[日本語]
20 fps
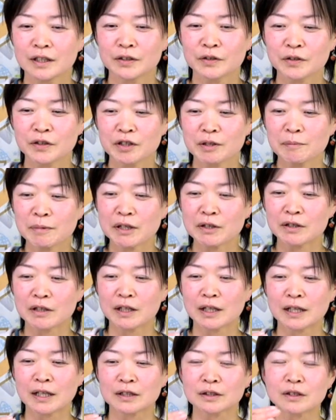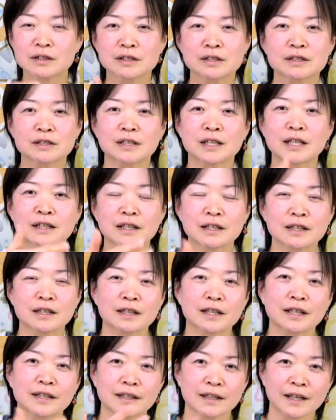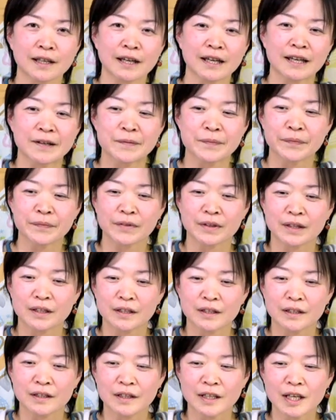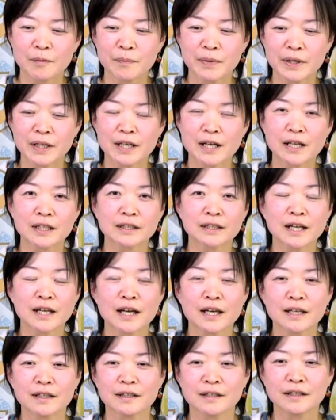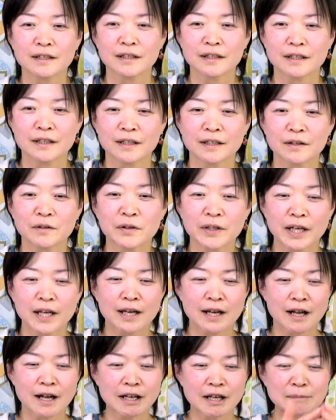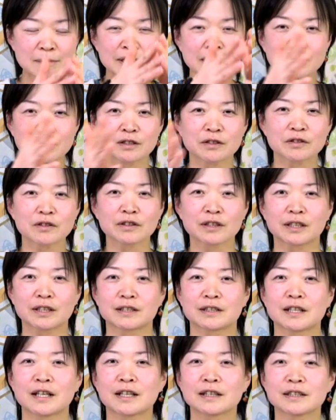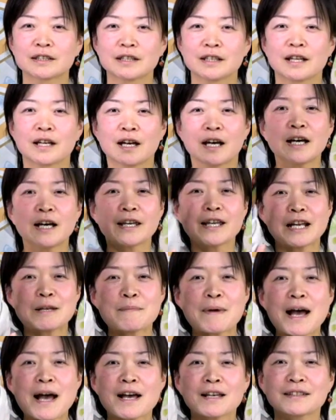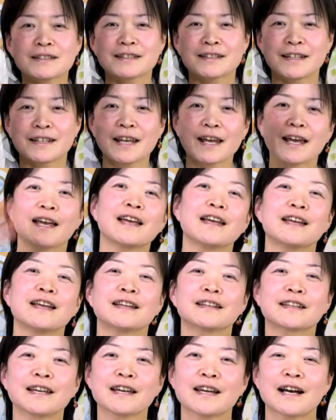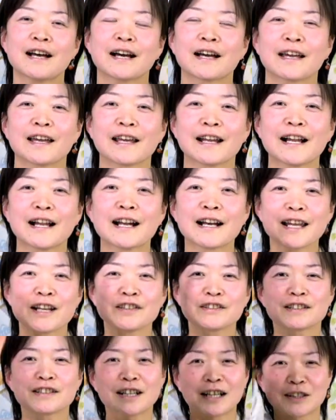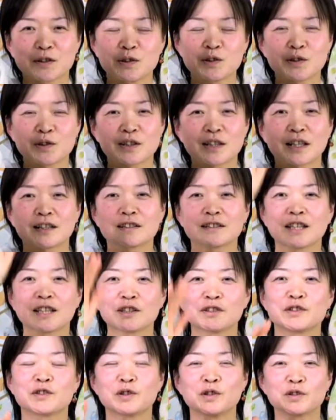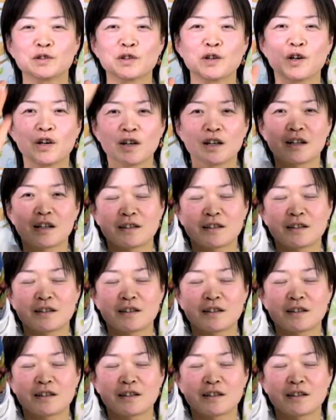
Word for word: そういう夢をが少しずつ叶っていてでやっぱりやりたいこれありますけどどうですかはいやりますって手挙げられるかどうかっていうこの